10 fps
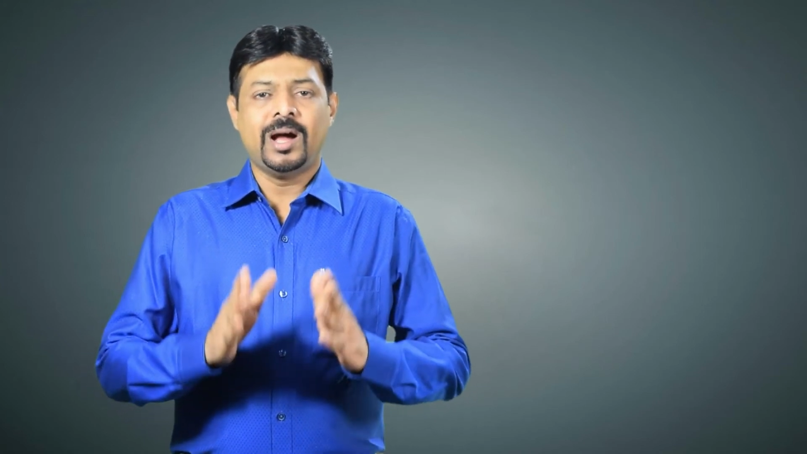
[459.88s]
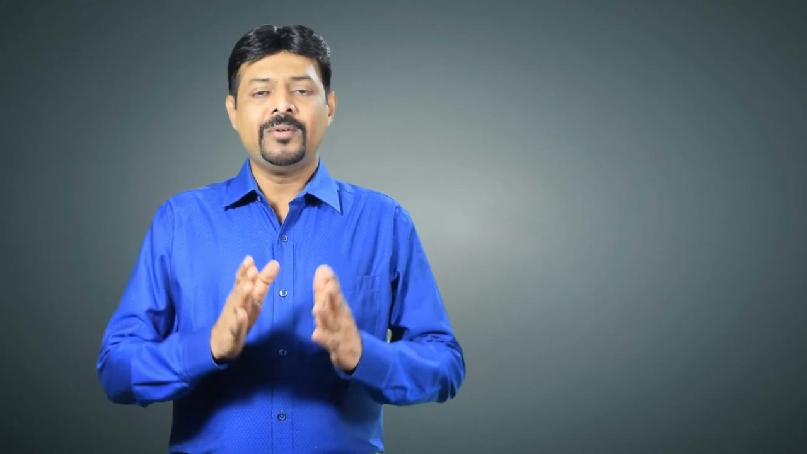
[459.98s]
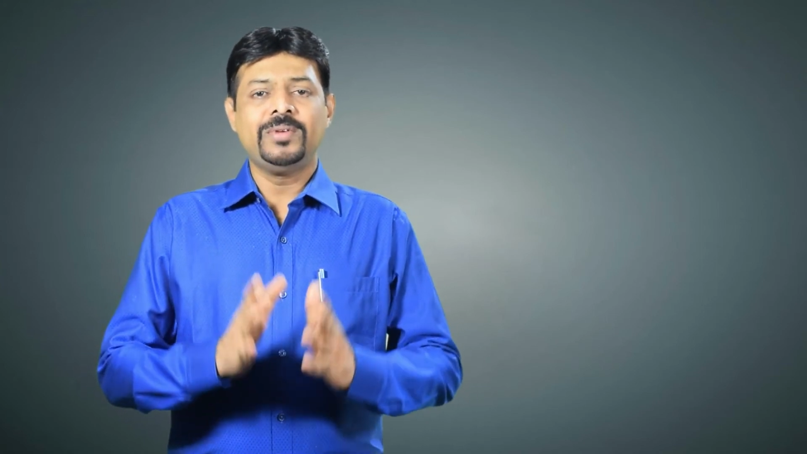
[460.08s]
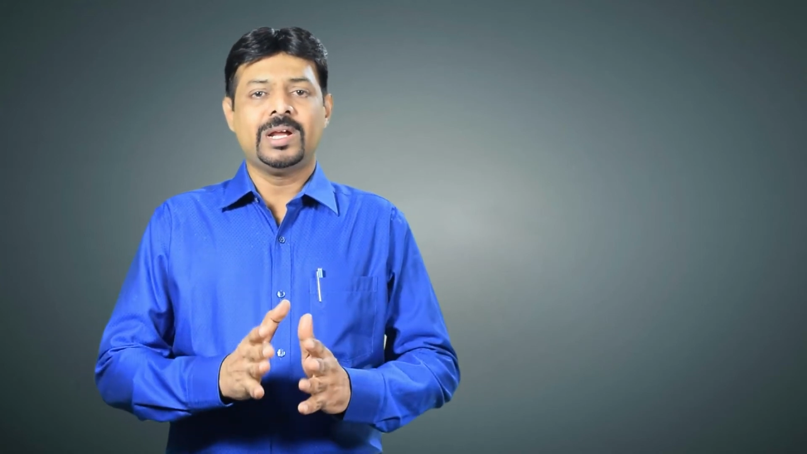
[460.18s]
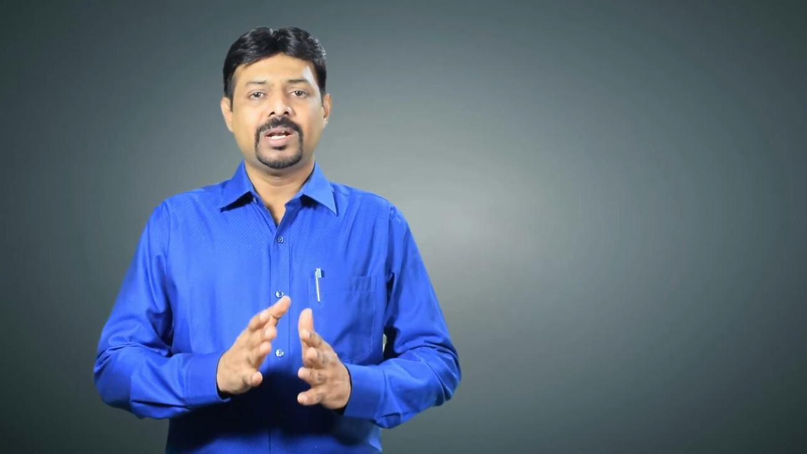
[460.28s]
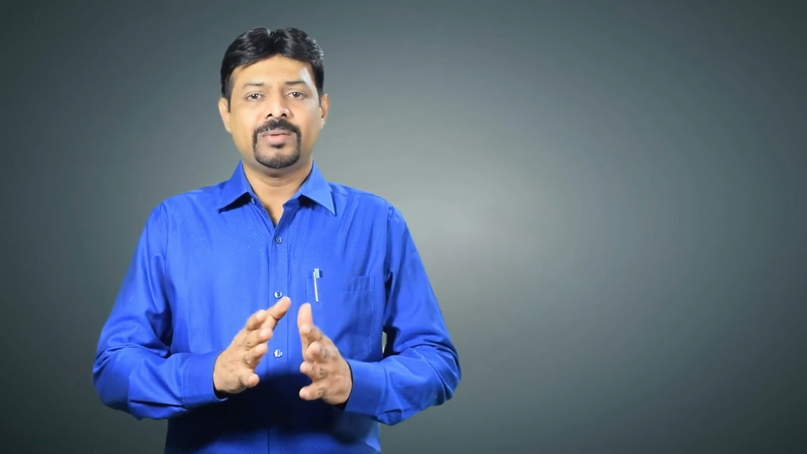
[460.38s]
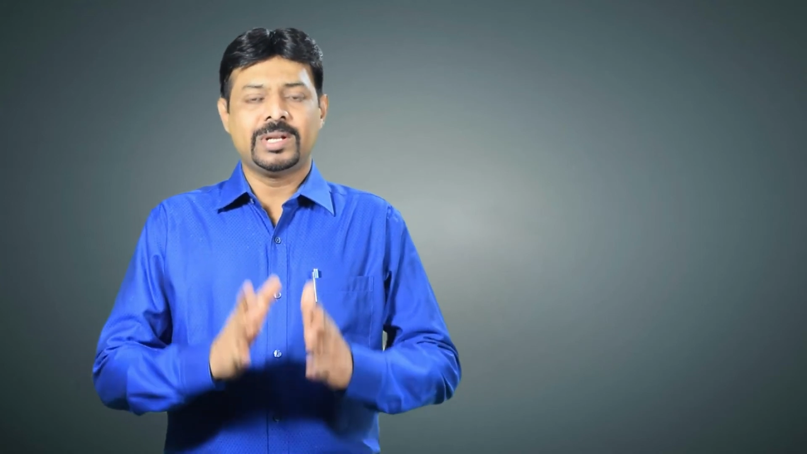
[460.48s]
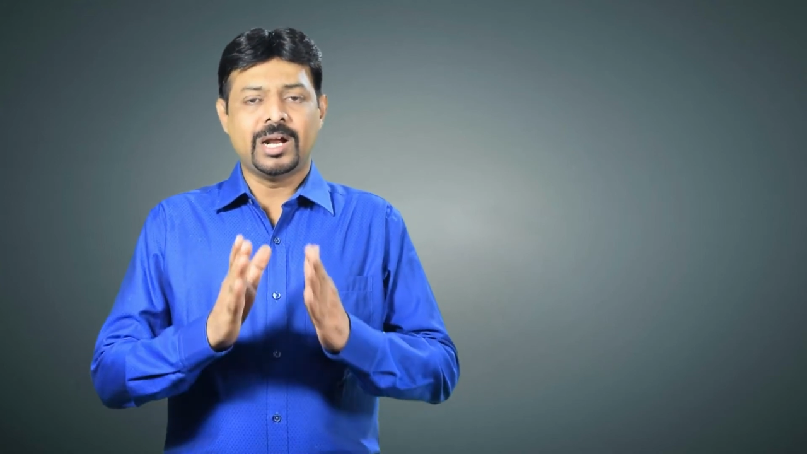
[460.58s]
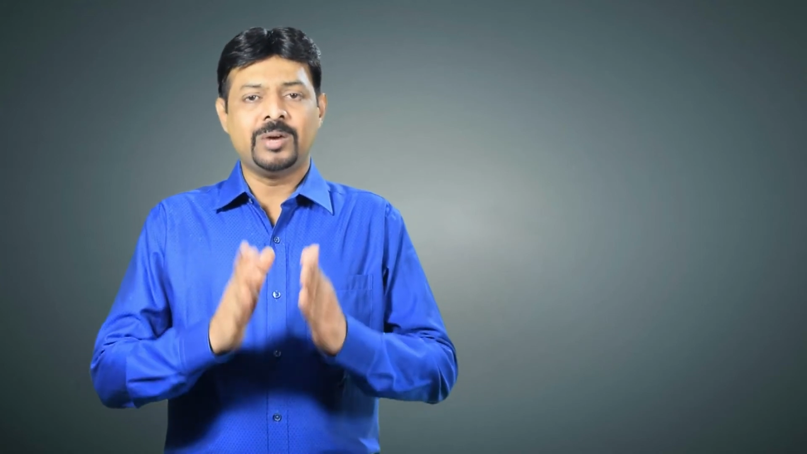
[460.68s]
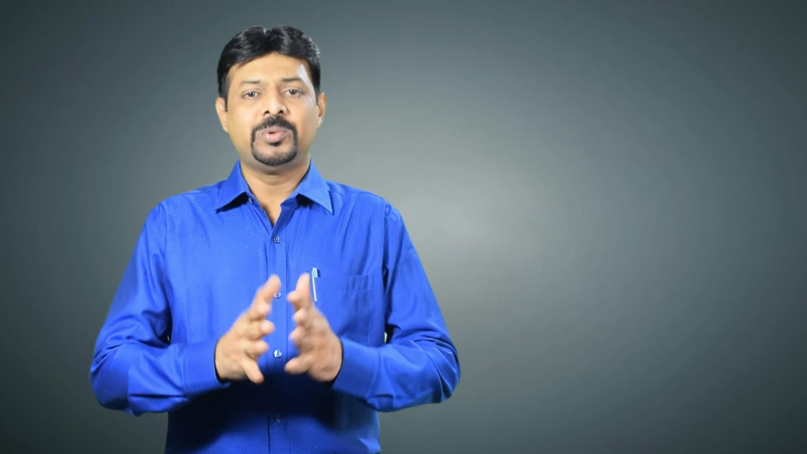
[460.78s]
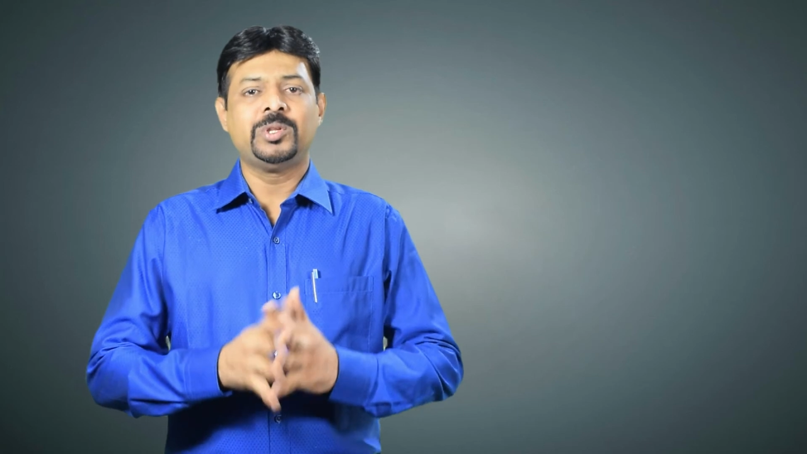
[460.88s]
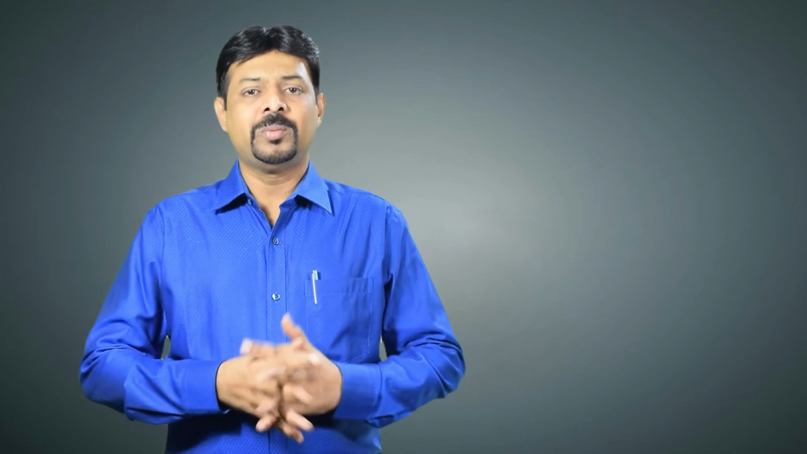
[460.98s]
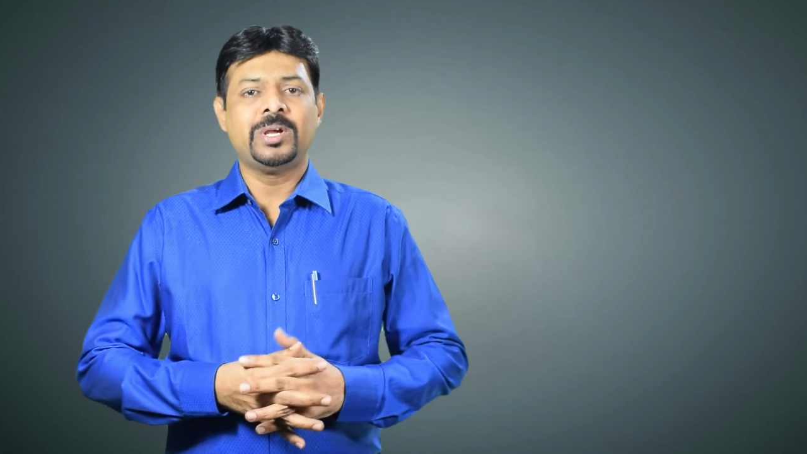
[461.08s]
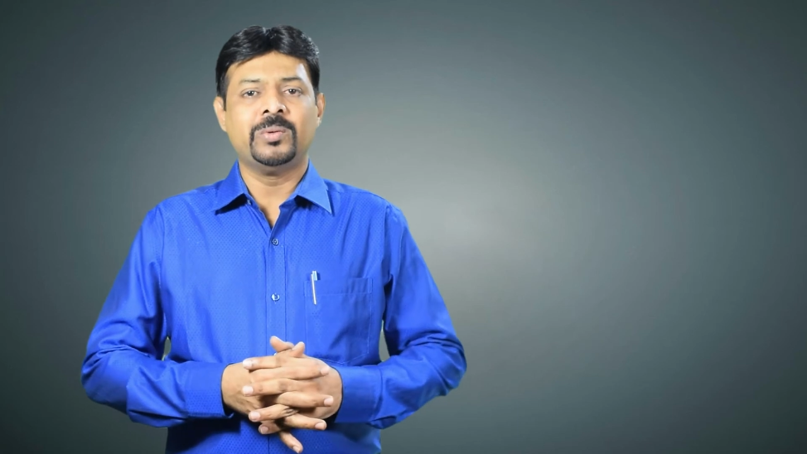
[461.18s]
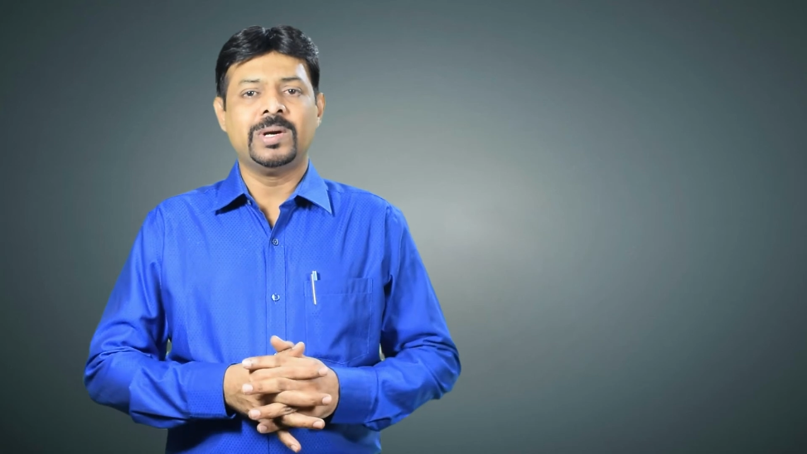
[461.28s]
ஆவியானவர்
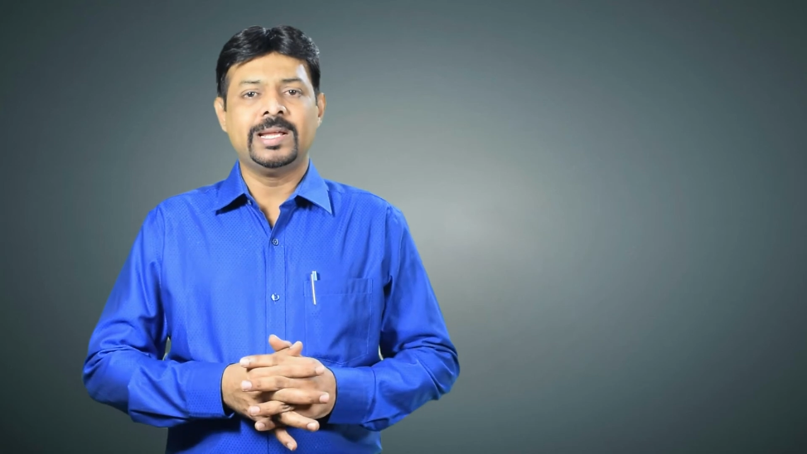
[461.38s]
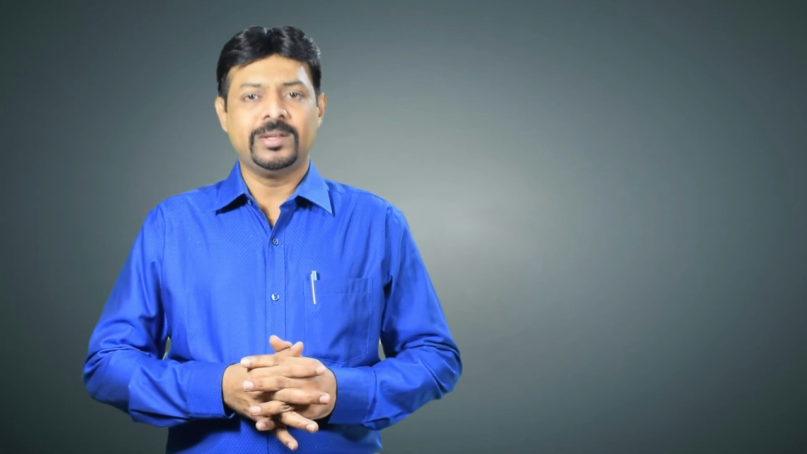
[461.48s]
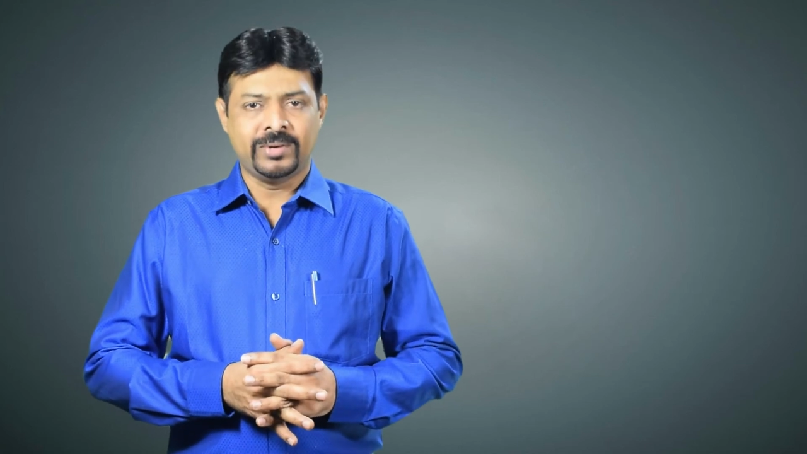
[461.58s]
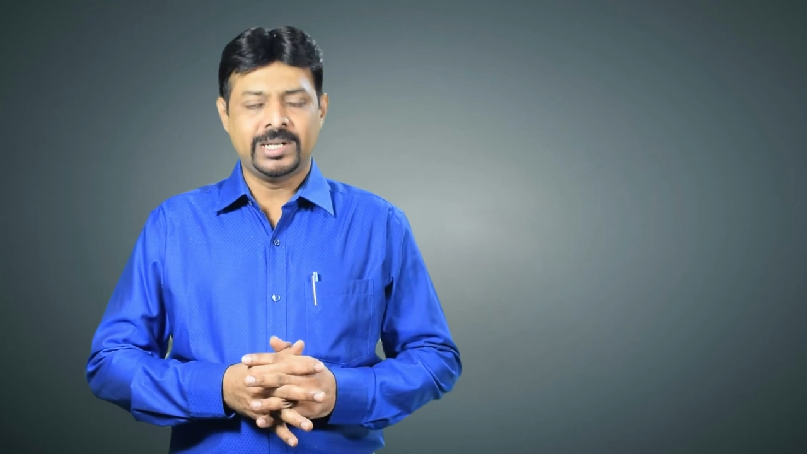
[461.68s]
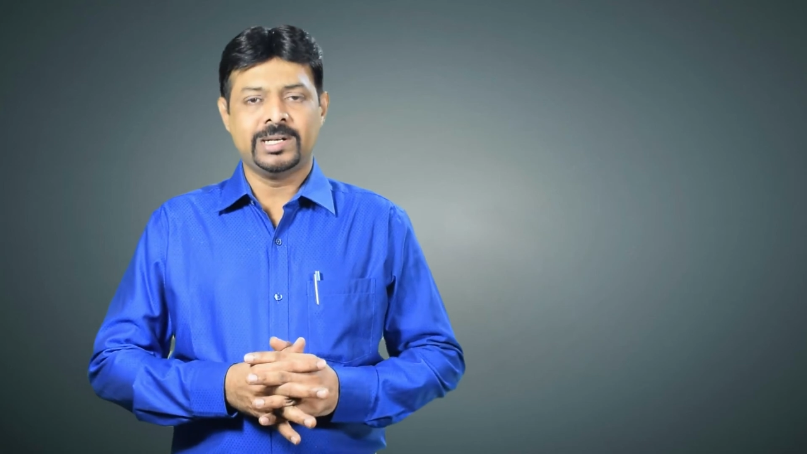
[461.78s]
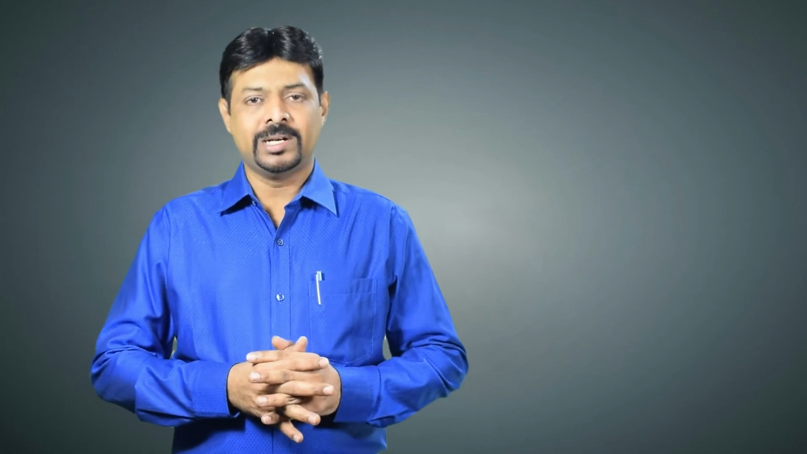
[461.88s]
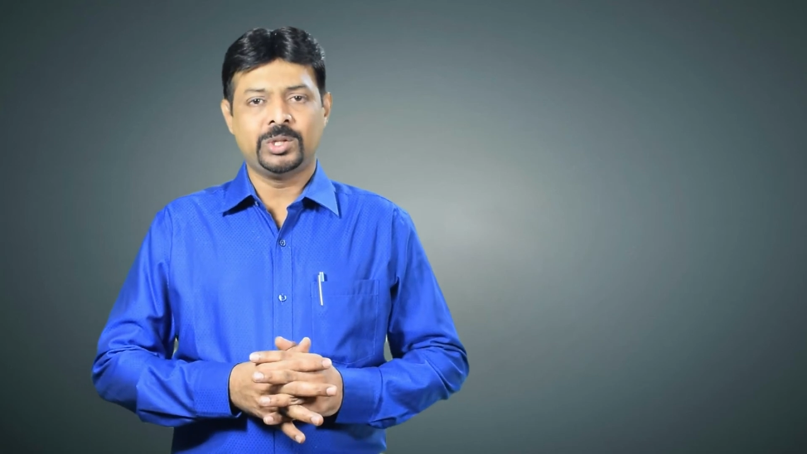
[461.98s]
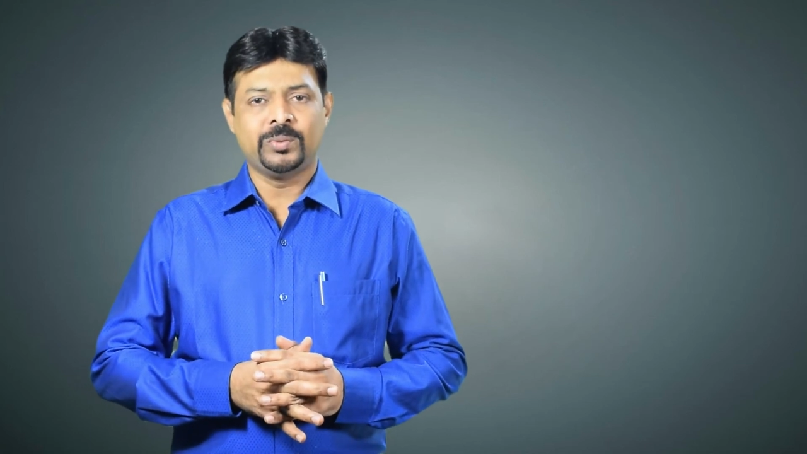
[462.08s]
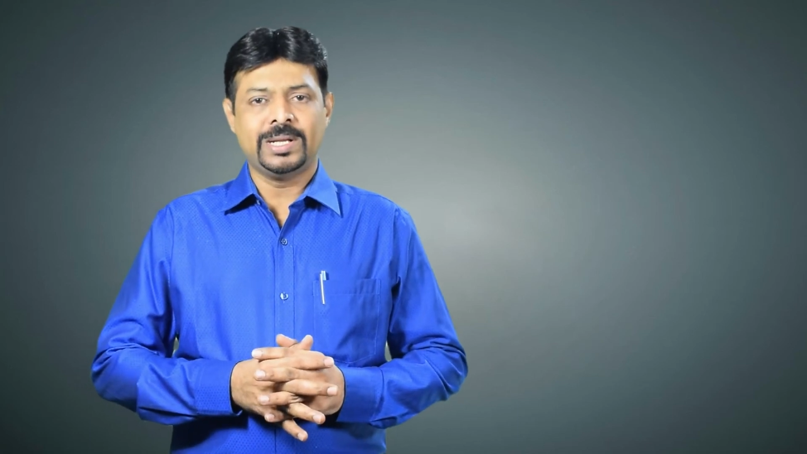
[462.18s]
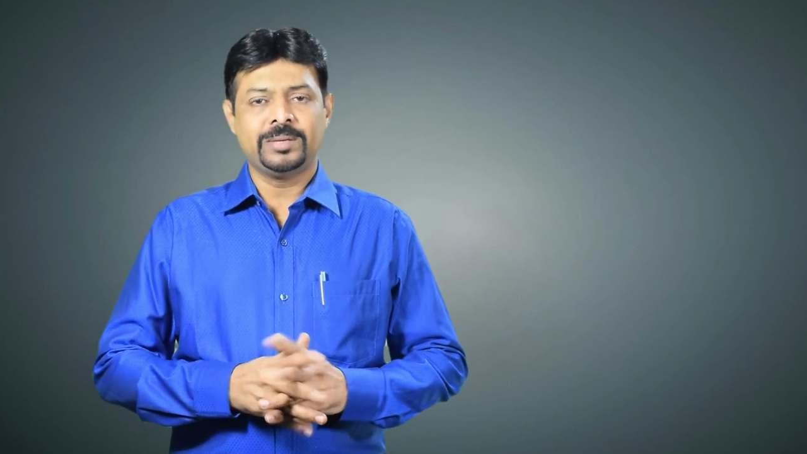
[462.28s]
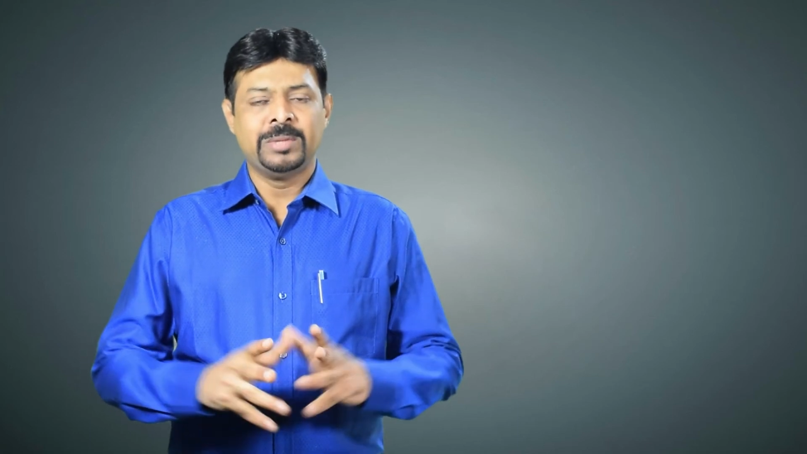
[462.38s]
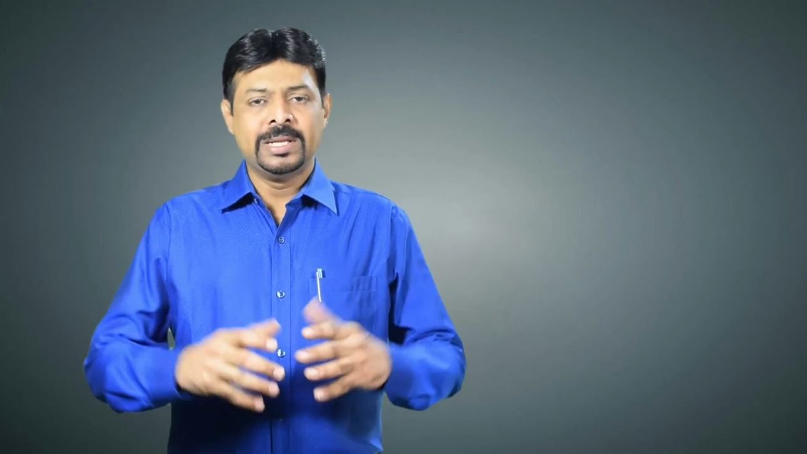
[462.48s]
அற்புதமாய் உங்களை வழி நடத்துவார்